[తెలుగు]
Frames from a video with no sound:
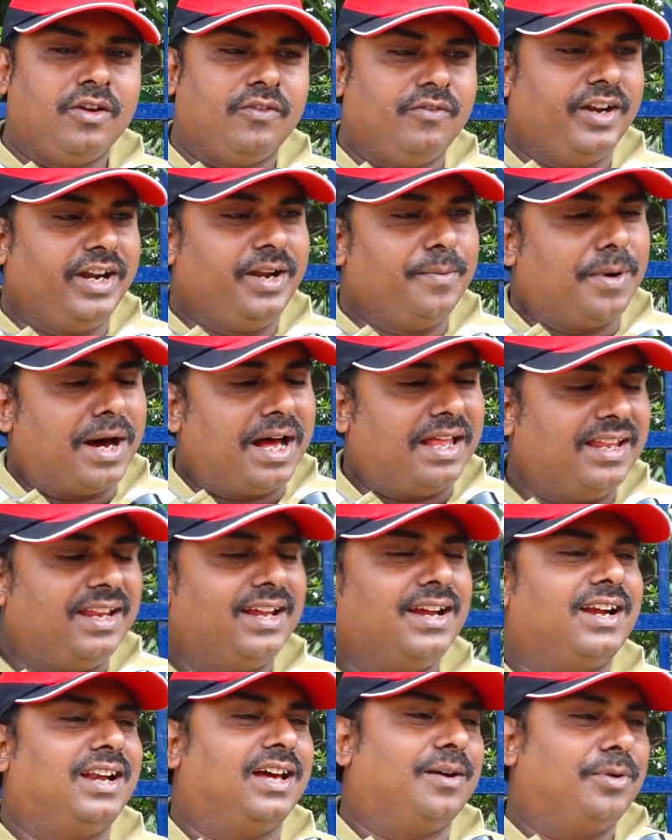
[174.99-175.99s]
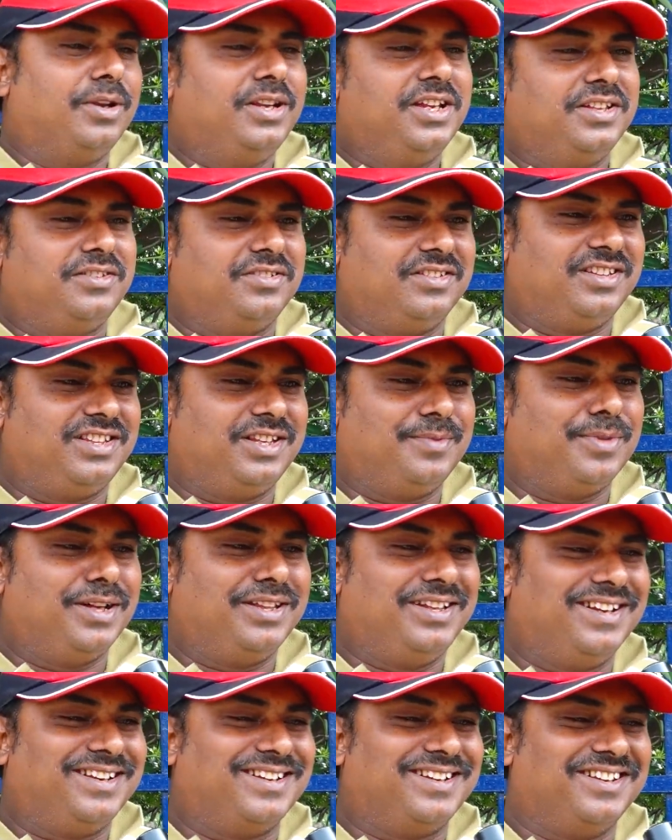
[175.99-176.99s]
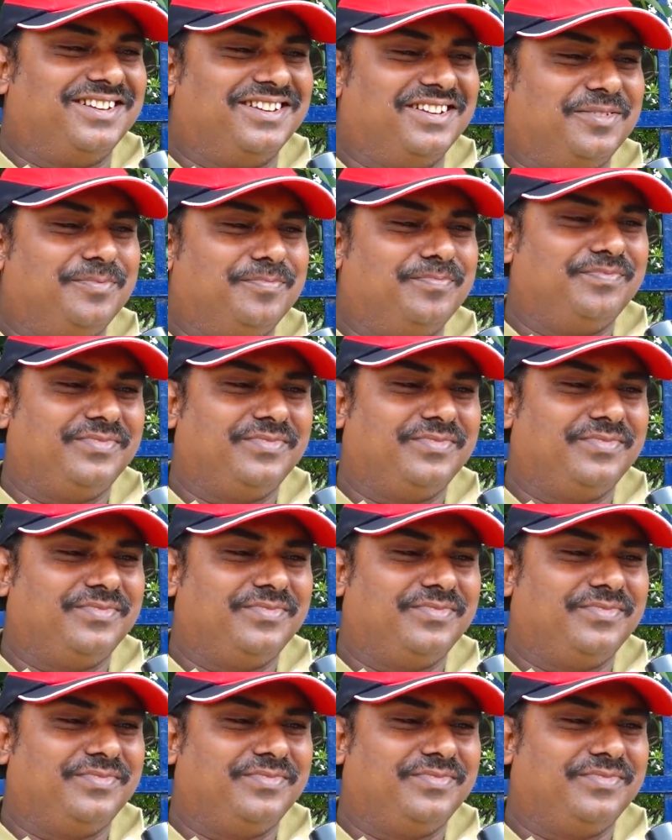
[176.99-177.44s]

వీడి బాధలు ఇంకా డబల్ చేస్తుంది సినిమా థియేటర్కి వెళ్తే